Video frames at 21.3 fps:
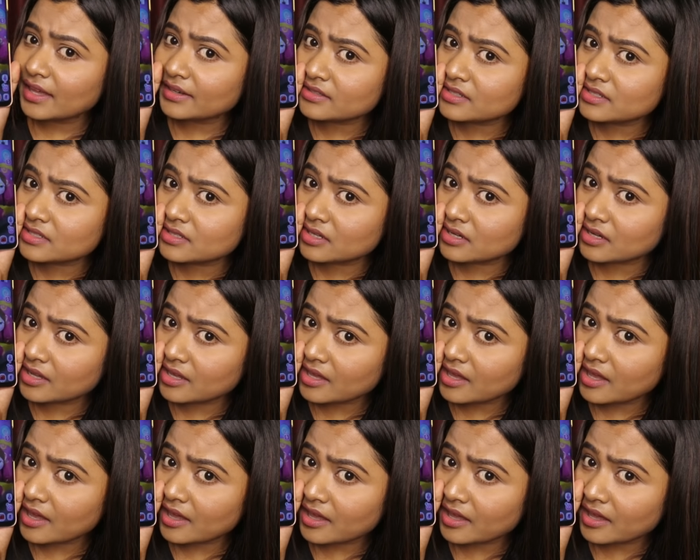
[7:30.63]
इट्स
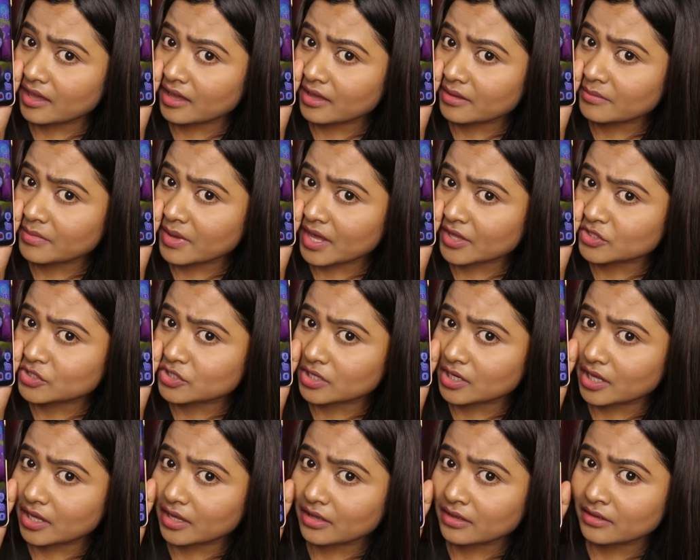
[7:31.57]
3 एएम
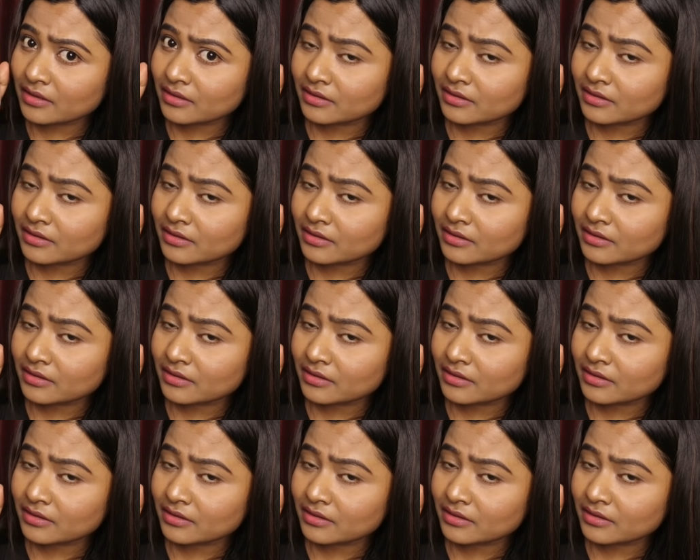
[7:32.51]
एंजेला